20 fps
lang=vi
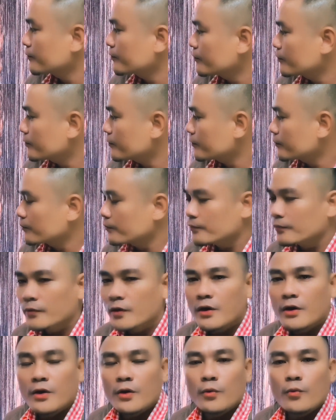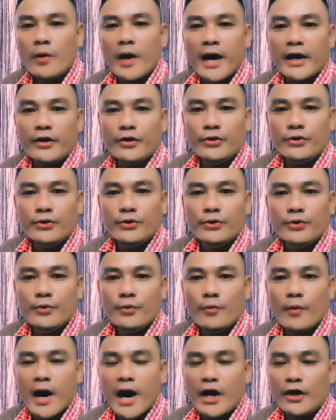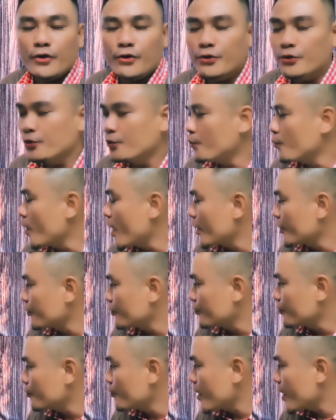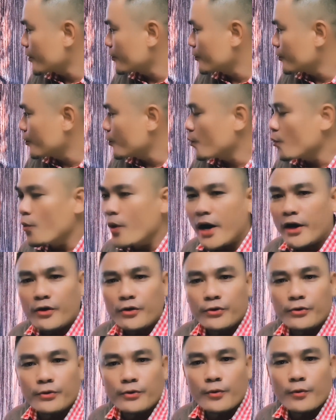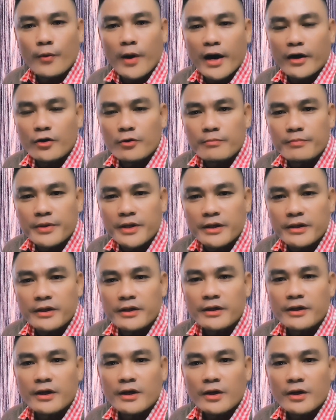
Waddle. Waddle, waddle, waddle, waddle, waddle, waddle be,